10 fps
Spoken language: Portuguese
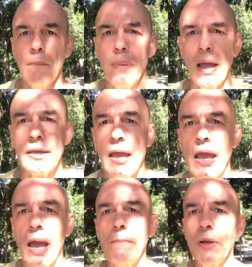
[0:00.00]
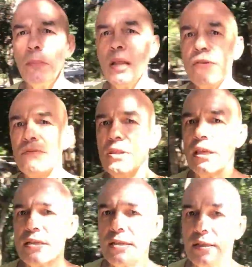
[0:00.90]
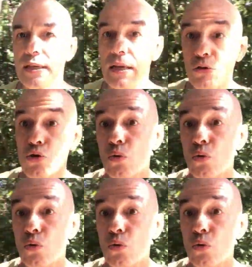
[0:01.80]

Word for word: Bem, a primeira evidência de grãos